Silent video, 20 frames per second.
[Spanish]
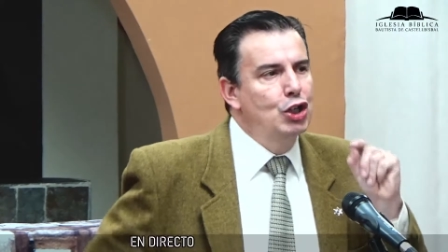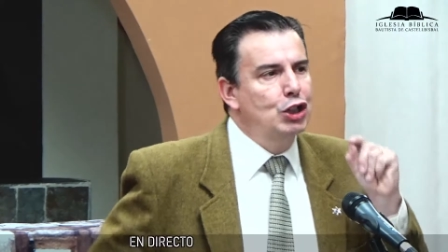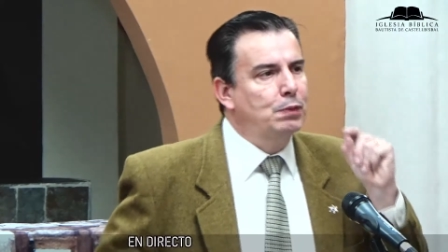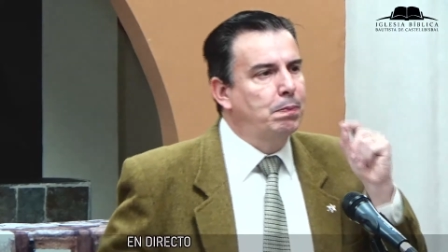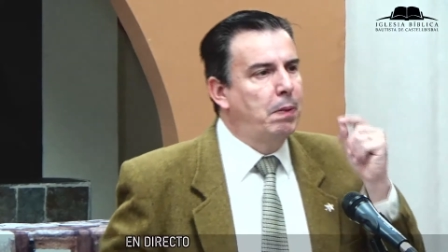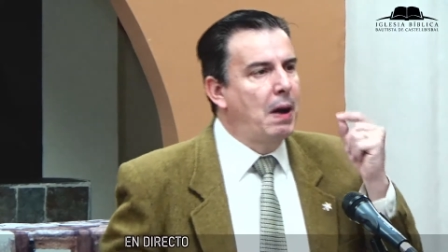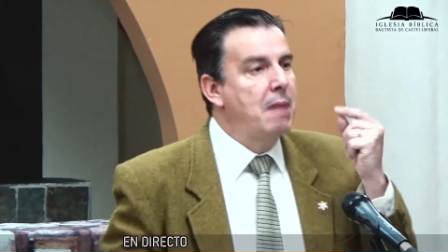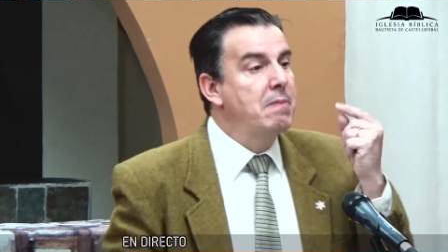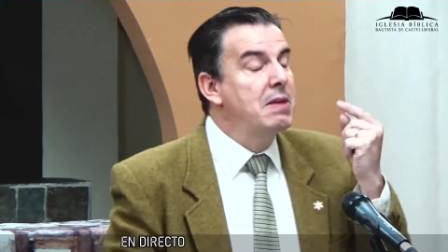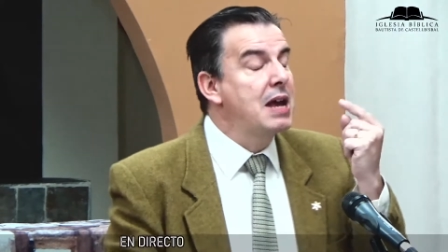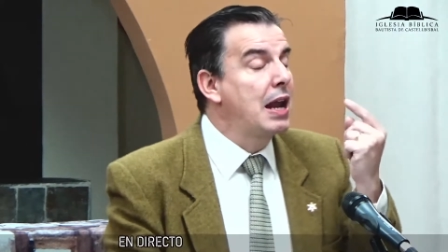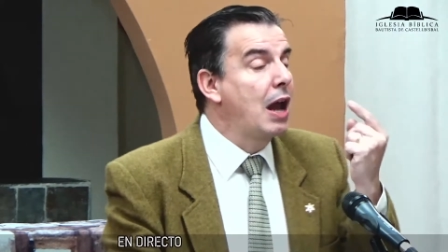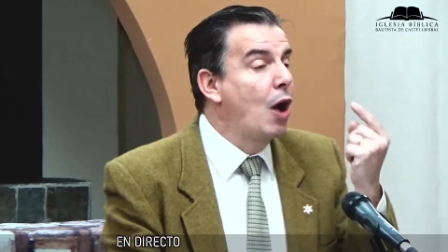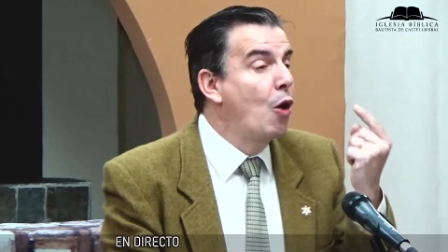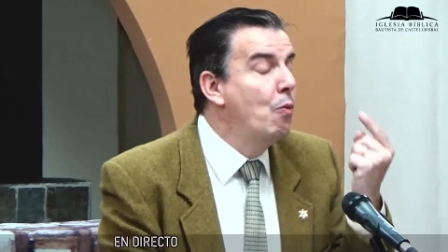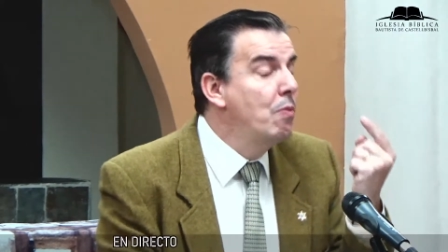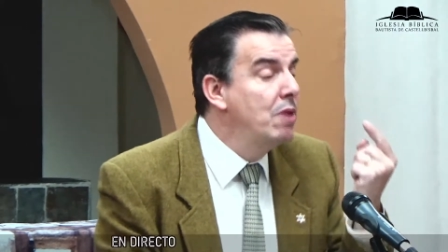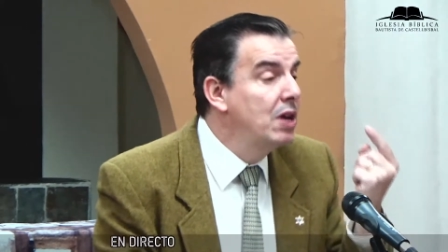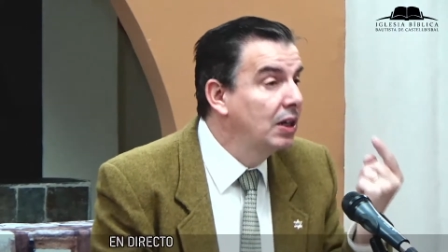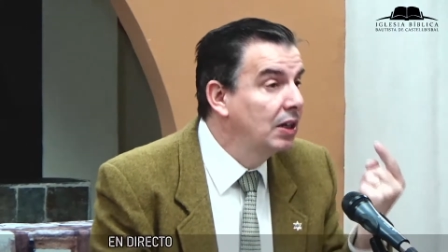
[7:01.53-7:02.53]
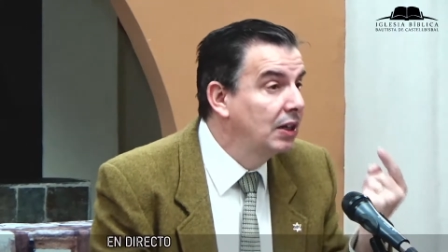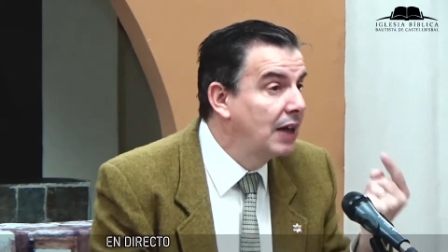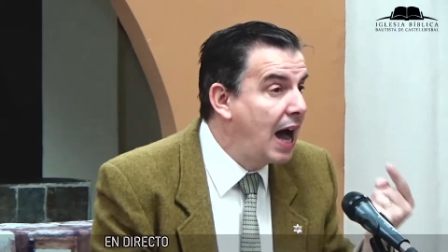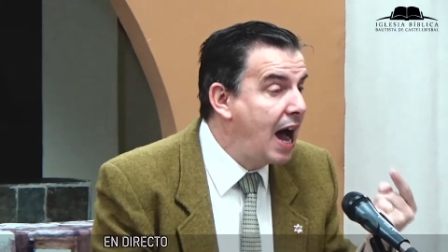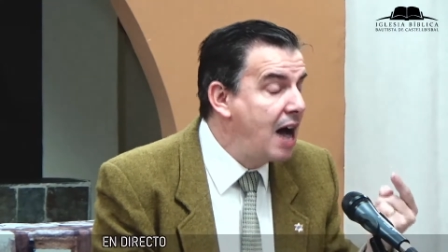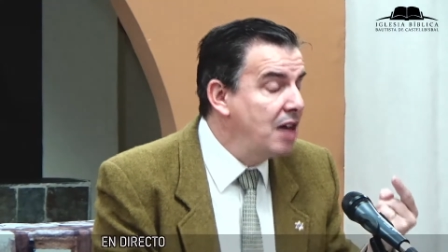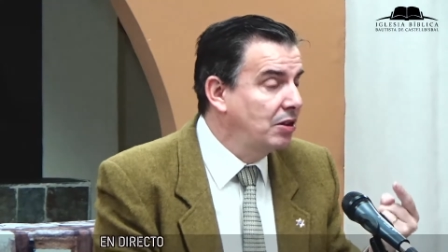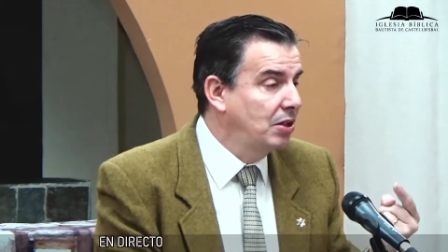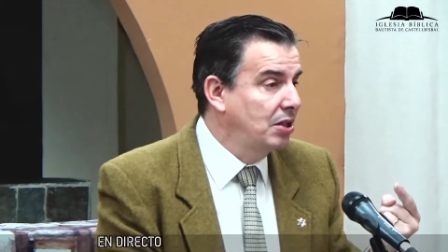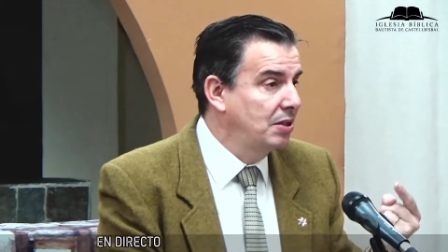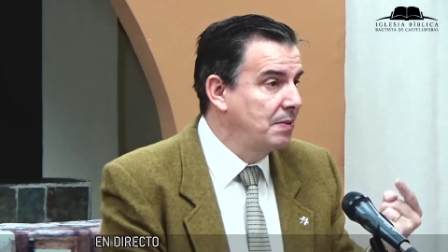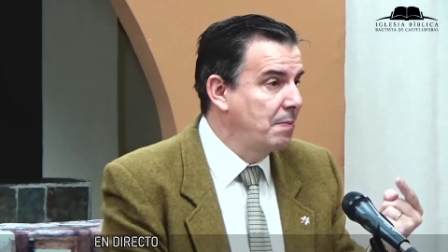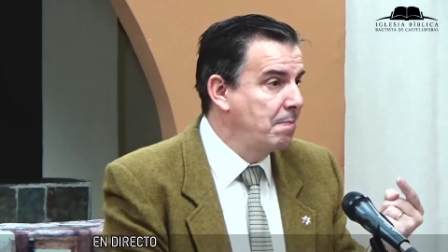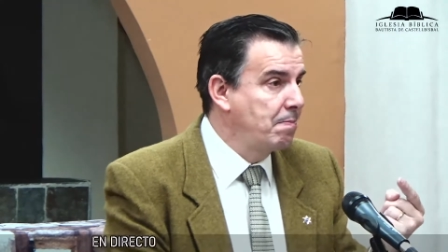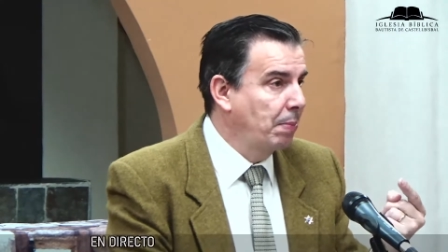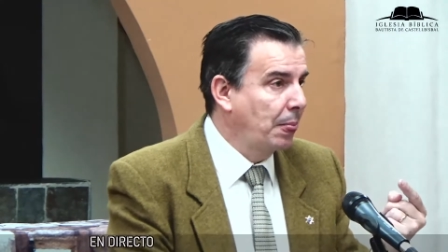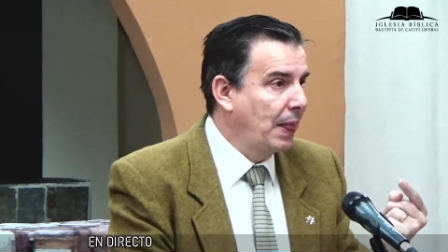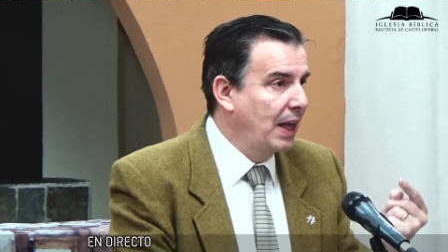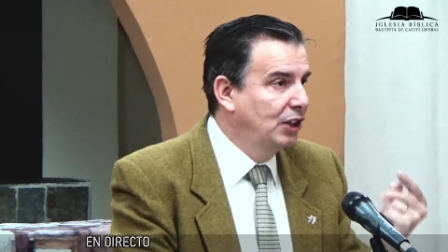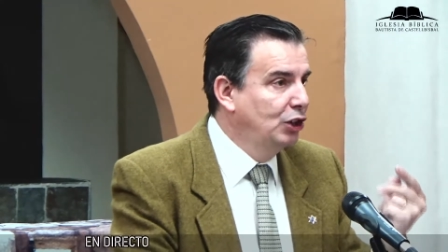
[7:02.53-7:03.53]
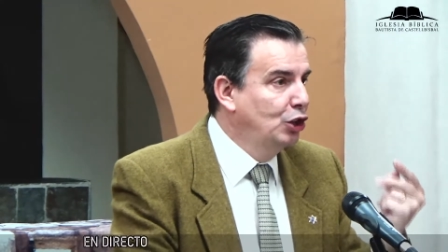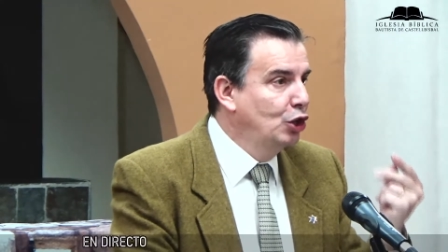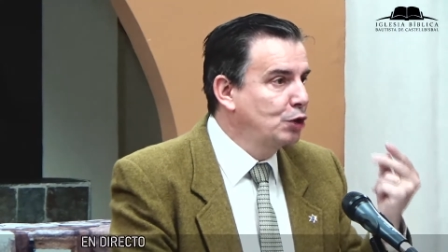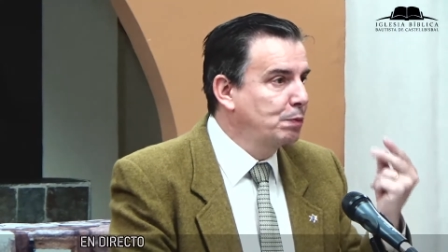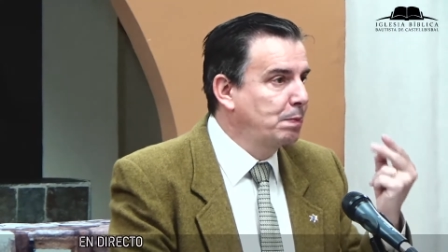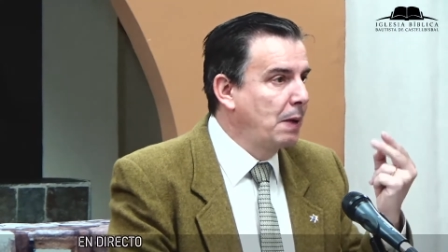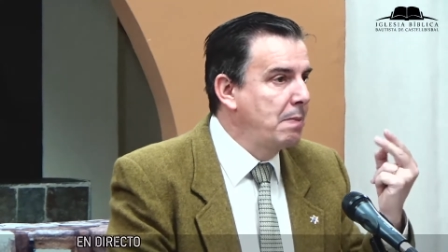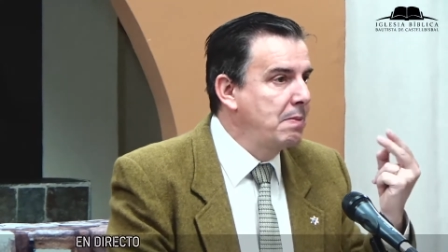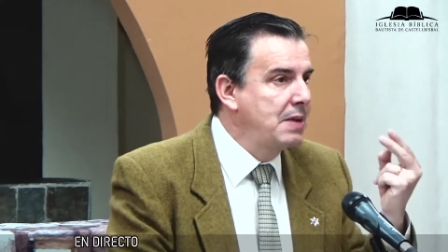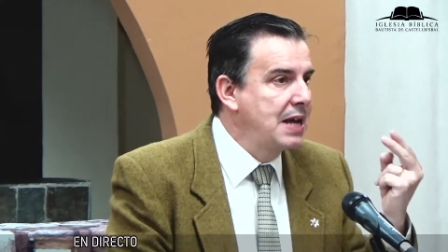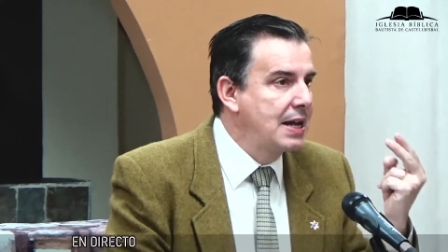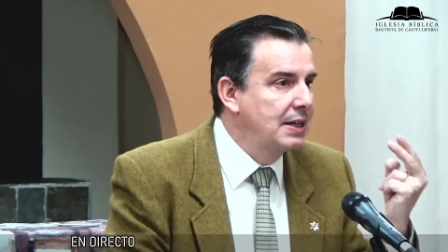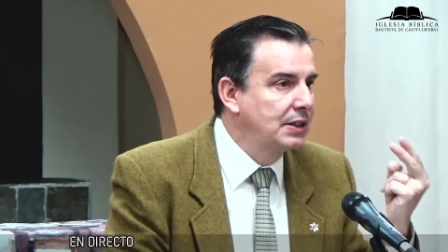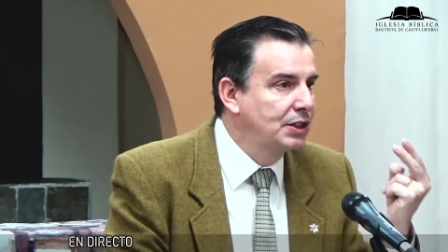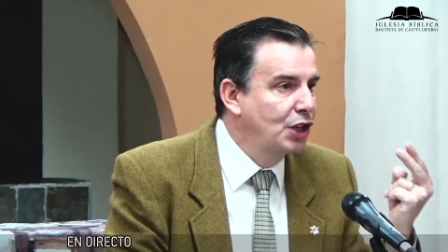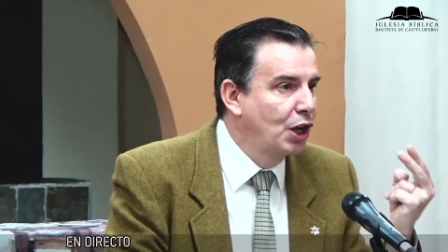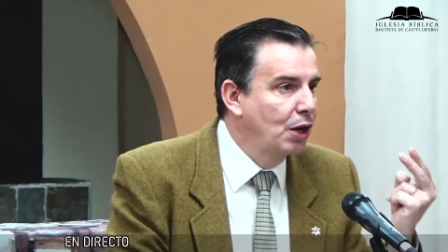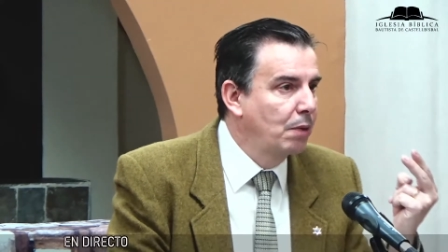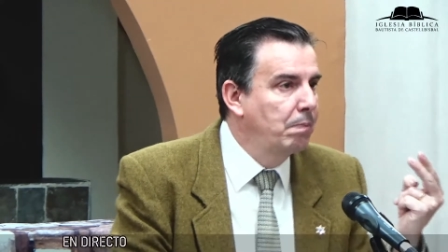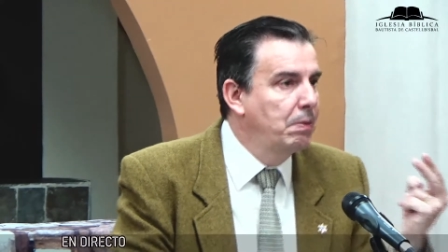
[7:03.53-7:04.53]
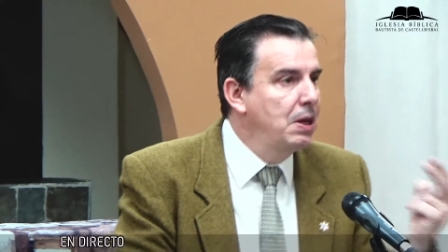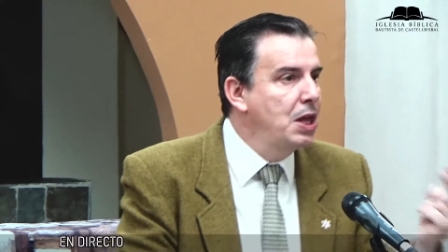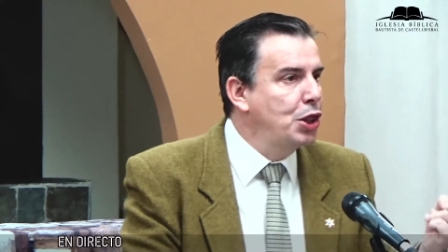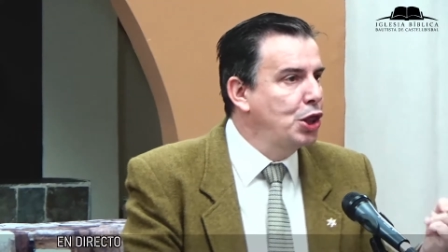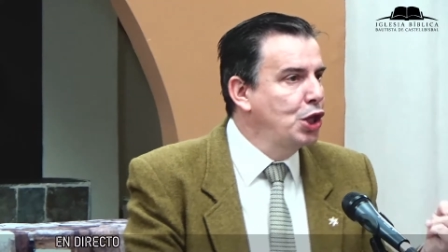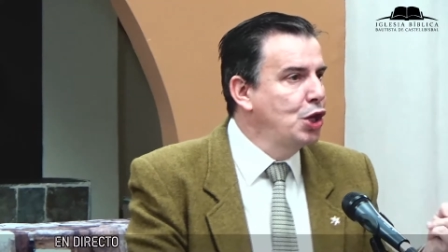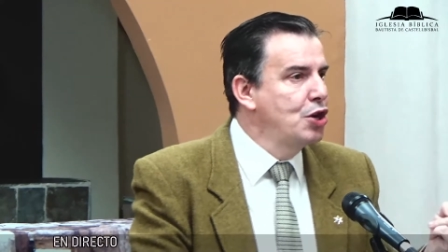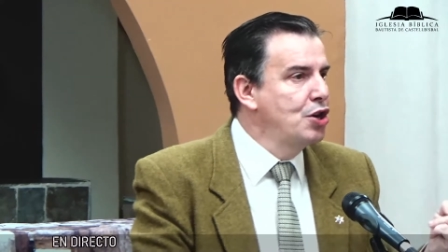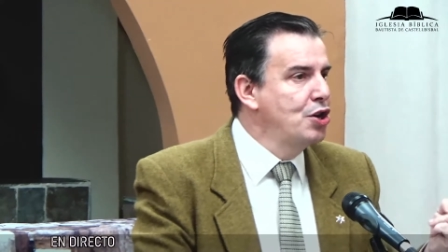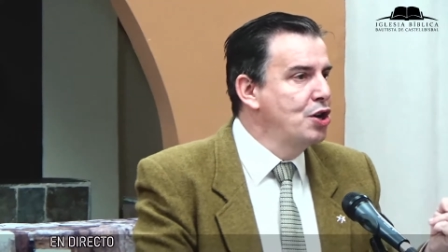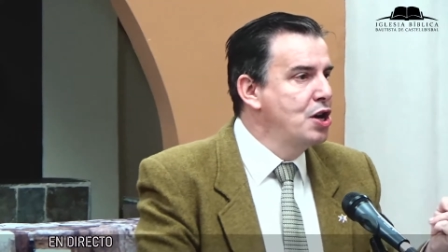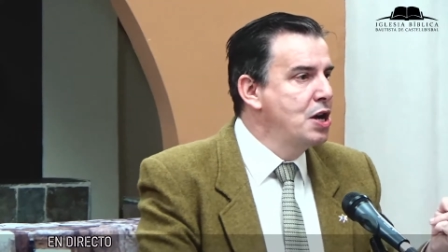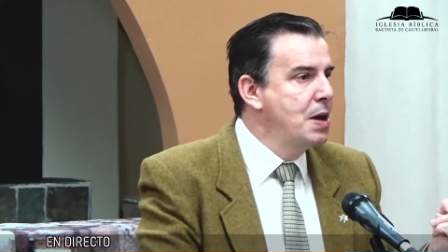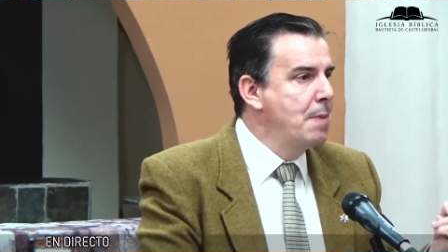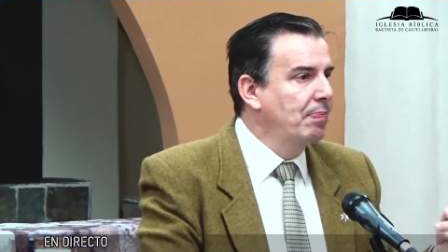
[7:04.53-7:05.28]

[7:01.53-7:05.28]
premia la humildad, Dios premia el servicio,